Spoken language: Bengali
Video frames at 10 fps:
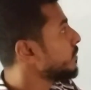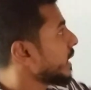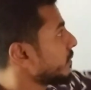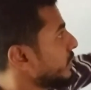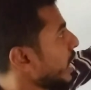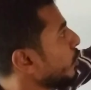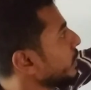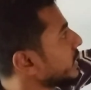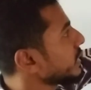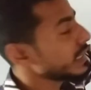মানে
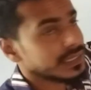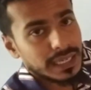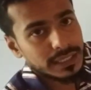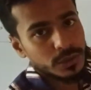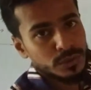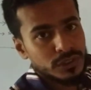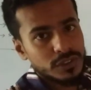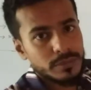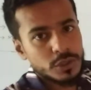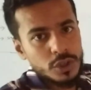রেওয়ামিলটার দিকে তাকাই তখন
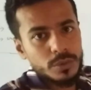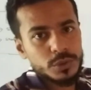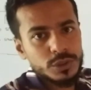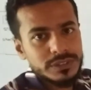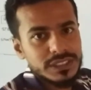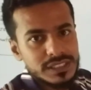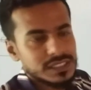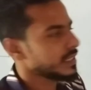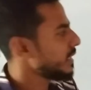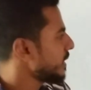কিন্তু আমরা সর্বপ্রথম যে
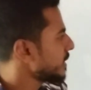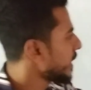জিনিসটা দেখি যে